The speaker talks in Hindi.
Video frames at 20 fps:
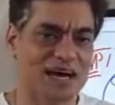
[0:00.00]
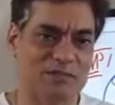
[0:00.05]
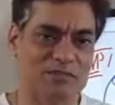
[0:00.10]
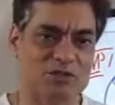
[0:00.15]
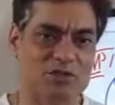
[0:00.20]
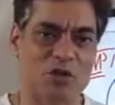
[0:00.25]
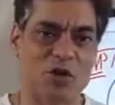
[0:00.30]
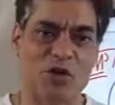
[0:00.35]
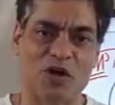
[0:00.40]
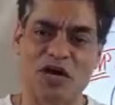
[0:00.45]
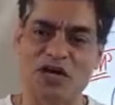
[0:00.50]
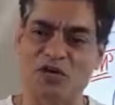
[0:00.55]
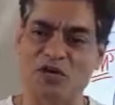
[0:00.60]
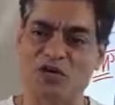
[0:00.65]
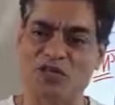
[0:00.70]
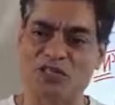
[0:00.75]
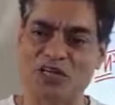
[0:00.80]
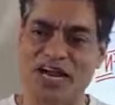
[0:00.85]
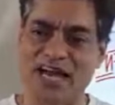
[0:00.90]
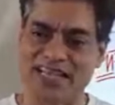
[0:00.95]
हम सौ का
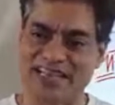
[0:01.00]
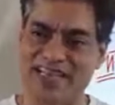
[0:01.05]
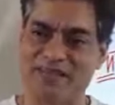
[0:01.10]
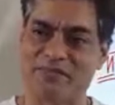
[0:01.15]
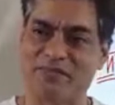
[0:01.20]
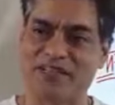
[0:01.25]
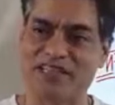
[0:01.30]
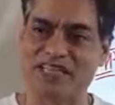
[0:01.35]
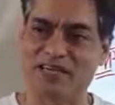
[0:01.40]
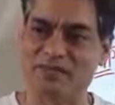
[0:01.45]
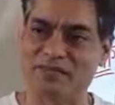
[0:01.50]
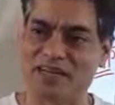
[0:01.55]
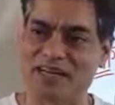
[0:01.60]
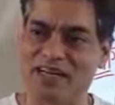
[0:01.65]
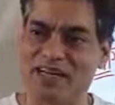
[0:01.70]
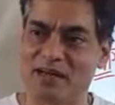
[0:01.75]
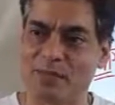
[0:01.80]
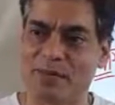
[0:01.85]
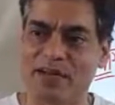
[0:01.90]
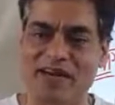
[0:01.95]
नोट चढ़ाते हैं मंदिर
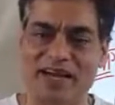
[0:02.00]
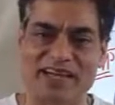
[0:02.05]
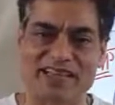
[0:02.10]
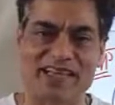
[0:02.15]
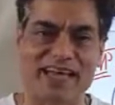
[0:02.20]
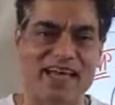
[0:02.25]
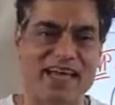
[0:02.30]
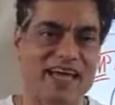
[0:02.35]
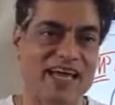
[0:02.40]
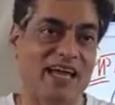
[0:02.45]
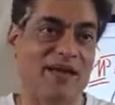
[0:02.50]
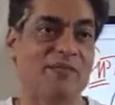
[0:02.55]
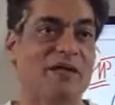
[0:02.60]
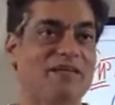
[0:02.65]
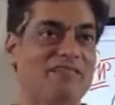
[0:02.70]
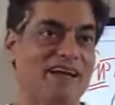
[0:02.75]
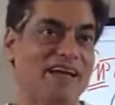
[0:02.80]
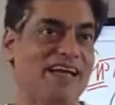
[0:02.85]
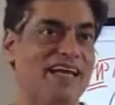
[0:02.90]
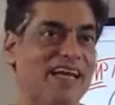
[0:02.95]
में फिर कहते हैं हे
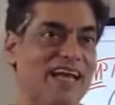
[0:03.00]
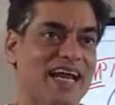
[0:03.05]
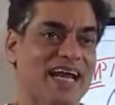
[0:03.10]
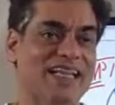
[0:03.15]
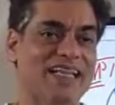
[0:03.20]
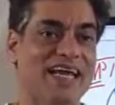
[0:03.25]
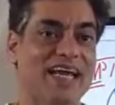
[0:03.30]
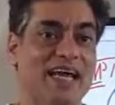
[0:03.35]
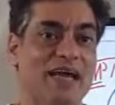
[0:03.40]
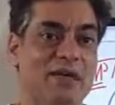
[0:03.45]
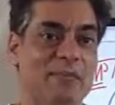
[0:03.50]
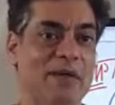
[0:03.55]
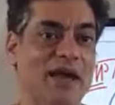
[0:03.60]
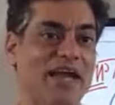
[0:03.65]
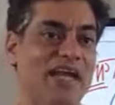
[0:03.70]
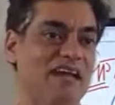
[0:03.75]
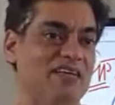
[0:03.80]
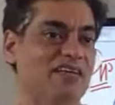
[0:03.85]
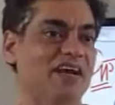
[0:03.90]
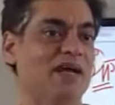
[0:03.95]
भगवान ही करा दे
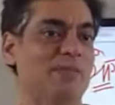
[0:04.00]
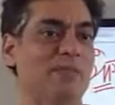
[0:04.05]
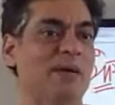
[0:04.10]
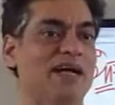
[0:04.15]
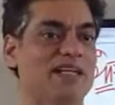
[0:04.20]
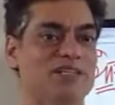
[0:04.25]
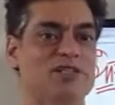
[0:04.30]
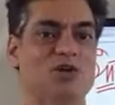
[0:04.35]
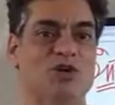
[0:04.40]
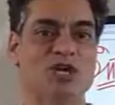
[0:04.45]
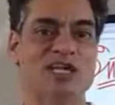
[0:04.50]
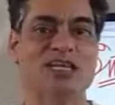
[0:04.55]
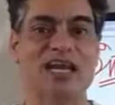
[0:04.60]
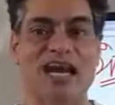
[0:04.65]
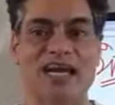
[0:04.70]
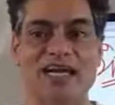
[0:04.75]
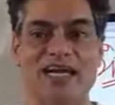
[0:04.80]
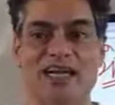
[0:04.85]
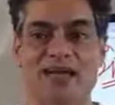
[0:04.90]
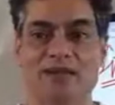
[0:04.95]
महंगी वाली पांच सौ की
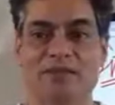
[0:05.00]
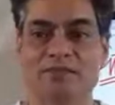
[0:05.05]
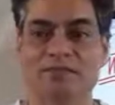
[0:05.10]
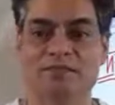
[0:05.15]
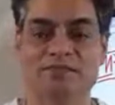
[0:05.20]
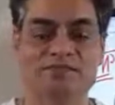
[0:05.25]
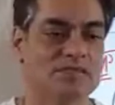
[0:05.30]
थाली